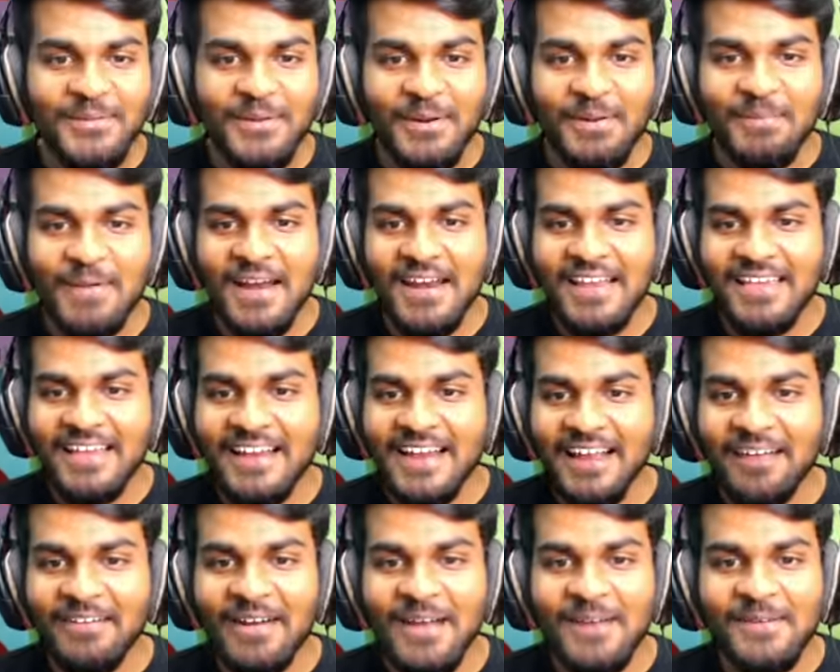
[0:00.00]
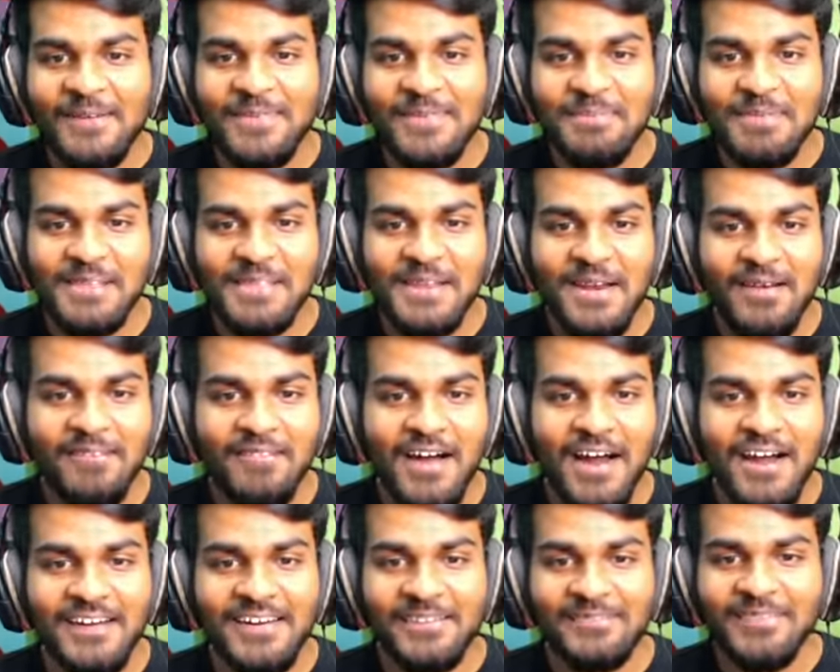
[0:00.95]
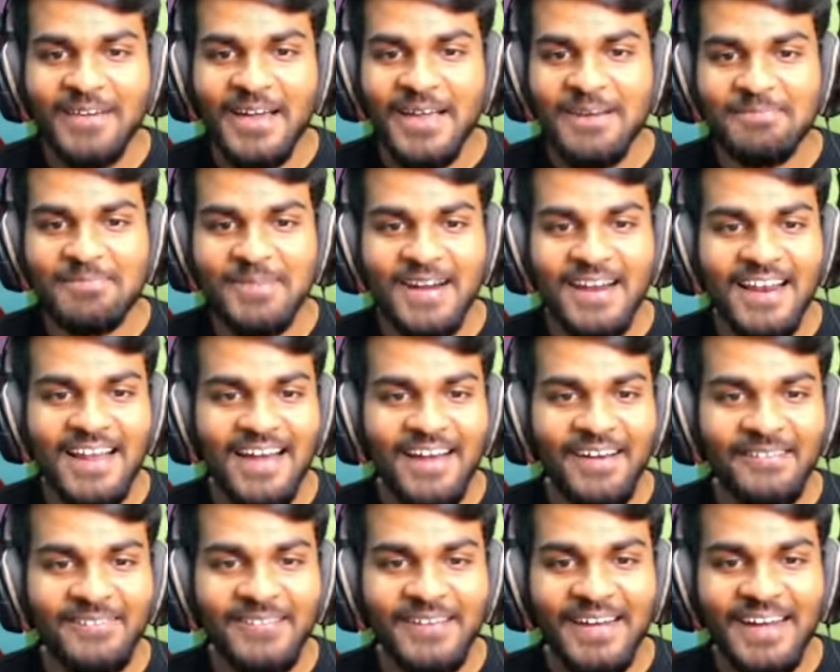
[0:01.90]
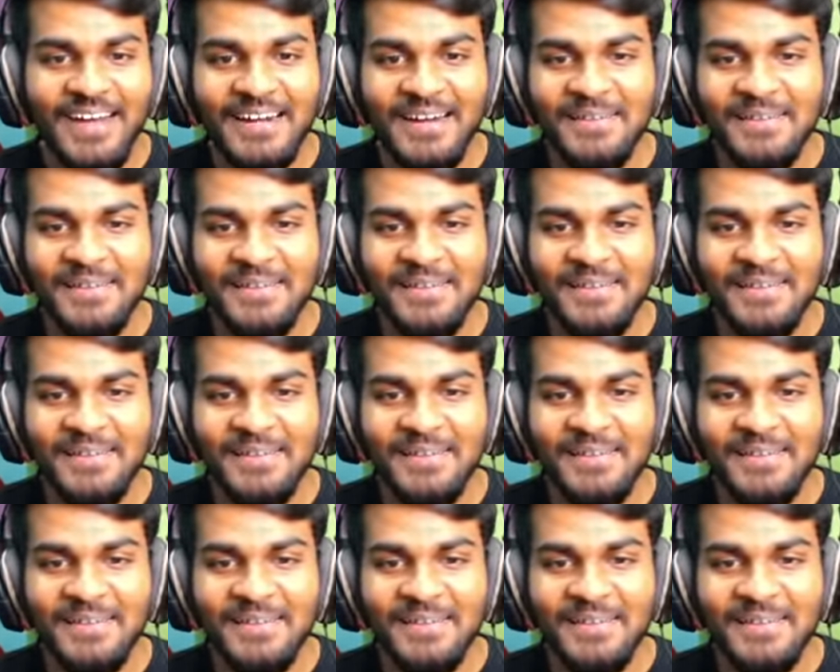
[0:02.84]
ஸோ நம்மளால் எங்க வேணாலும் வந்து பார்த்தீங்கன்னா வாட்டரை ஃபயர் பண்ணலாம் வேற